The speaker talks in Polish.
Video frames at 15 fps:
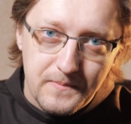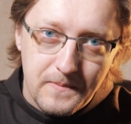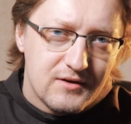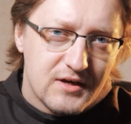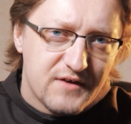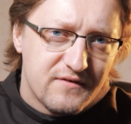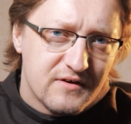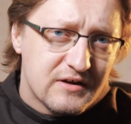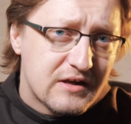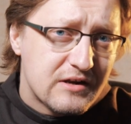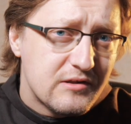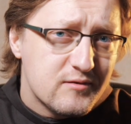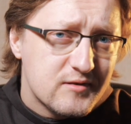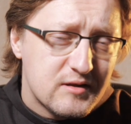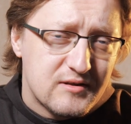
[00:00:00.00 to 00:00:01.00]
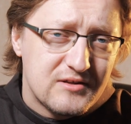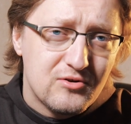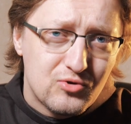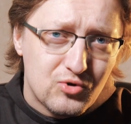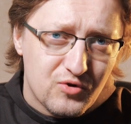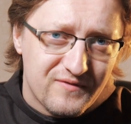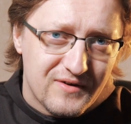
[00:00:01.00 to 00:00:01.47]
I ewangelista
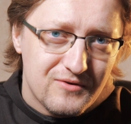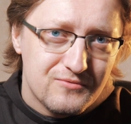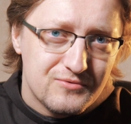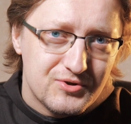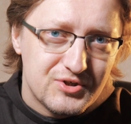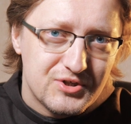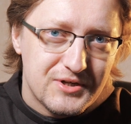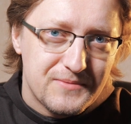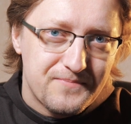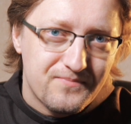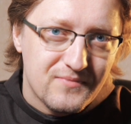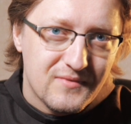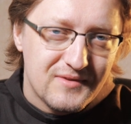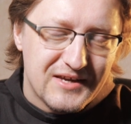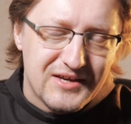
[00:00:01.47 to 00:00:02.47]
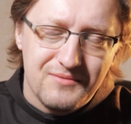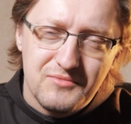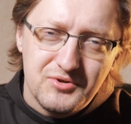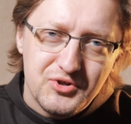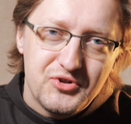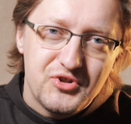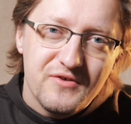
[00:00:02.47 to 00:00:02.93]
zanotował, że takie
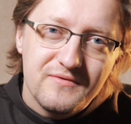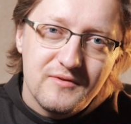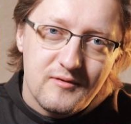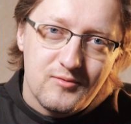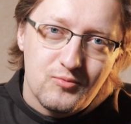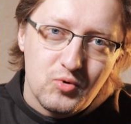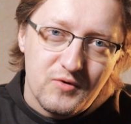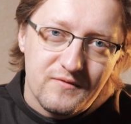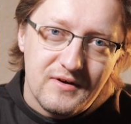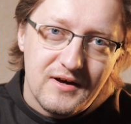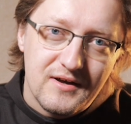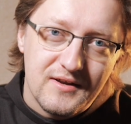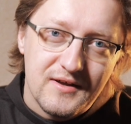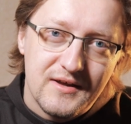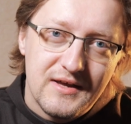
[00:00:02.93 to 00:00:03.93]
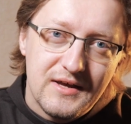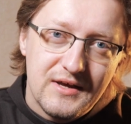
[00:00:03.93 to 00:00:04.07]
może dziwne słowa, ale